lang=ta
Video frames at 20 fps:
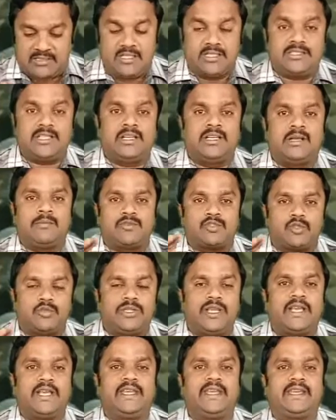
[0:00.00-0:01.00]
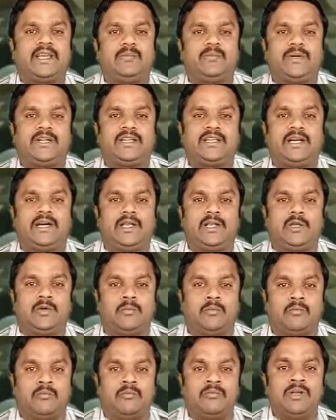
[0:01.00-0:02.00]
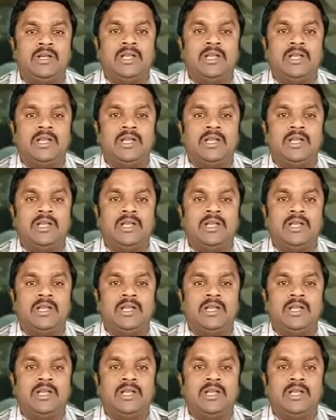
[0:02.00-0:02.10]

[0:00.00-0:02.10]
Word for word: ரத்தத்தில் நாம் சுத்திகரிக்கப்பட்டாலும்